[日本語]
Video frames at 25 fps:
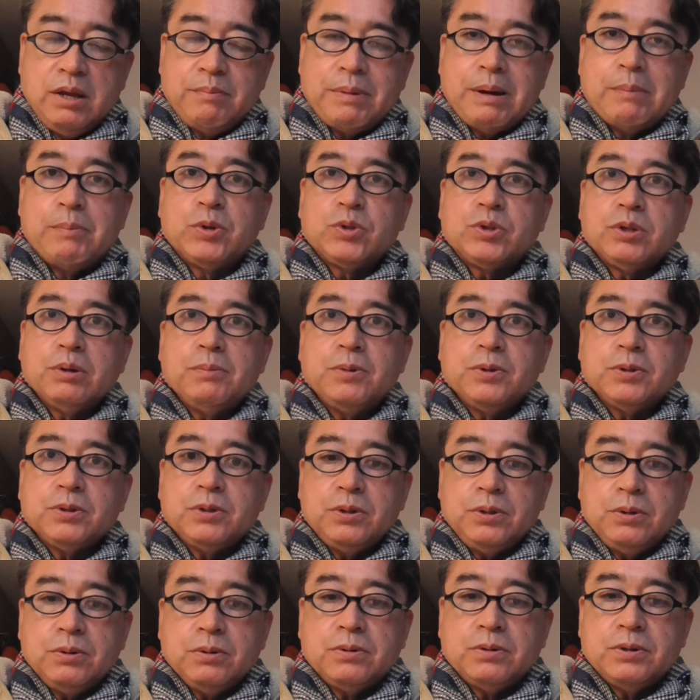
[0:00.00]
もとも
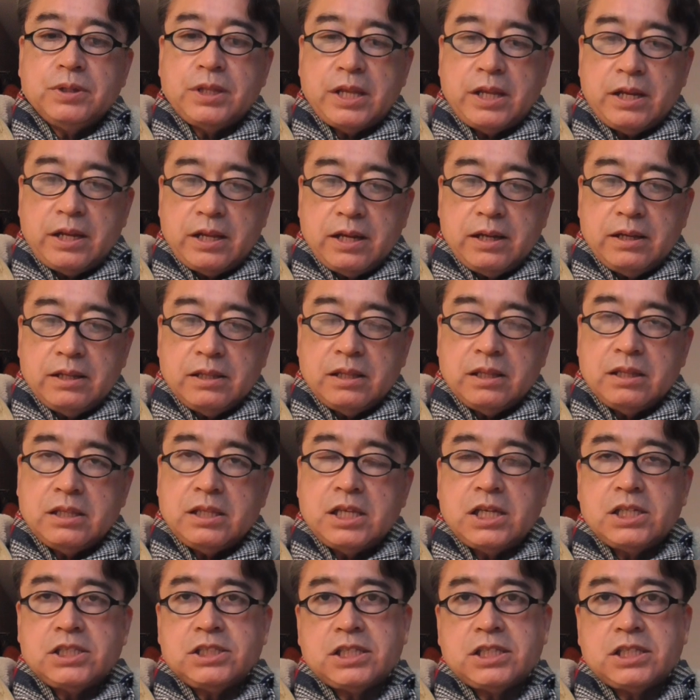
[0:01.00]
と横でね、で、